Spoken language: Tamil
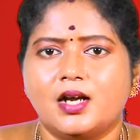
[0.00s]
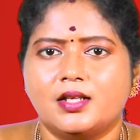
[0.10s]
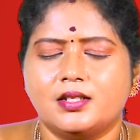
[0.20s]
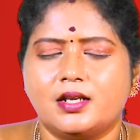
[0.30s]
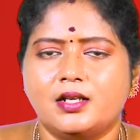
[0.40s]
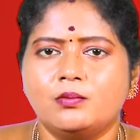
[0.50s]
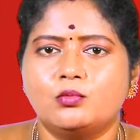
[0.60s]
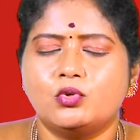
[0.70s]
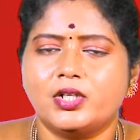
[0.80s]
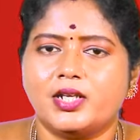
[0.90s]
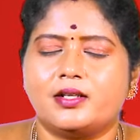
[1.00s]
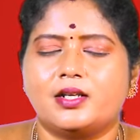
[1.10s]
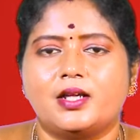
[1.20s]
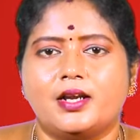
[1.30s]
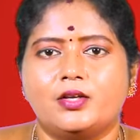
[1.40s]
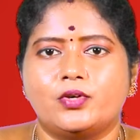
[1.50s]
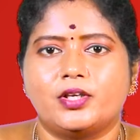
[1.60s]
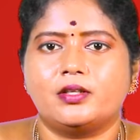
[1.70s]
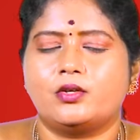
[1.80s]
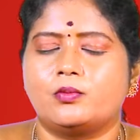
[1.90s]
அதனால் மூணு லிட்டர் தண்ணி
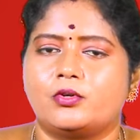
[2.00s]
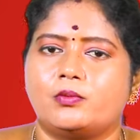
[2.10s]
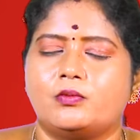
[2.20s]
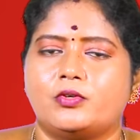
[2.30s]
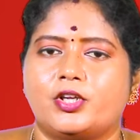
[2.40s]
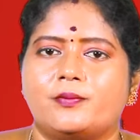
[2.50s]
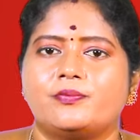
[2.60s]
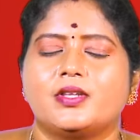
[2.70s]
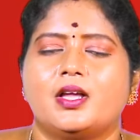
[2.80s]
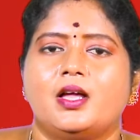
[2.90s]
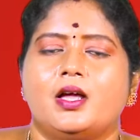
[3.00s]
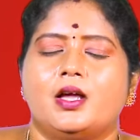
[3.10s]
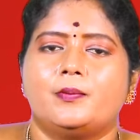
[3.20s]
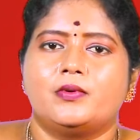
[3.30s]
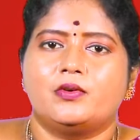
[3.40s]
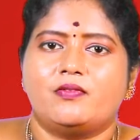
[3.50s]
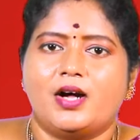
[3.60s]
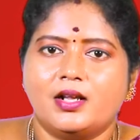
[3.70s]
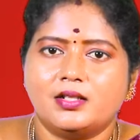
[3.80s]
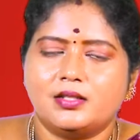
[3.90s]
குடிக்கிறது ரொம்ப ரொம்ப முக்கியம் இப்போது
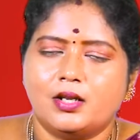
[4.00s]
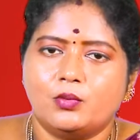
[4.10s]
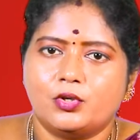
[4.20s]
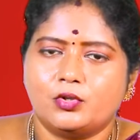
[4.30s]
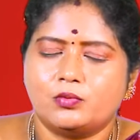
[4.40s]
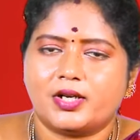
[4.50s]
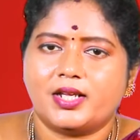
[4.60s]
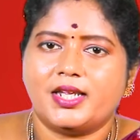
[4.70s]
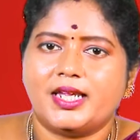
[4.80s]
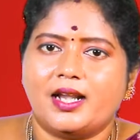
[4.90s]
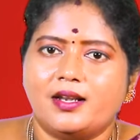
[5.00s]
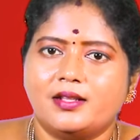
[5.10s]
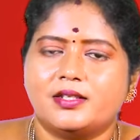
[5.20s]
வாரத்தில் ஒரு முறை எண்ணெய்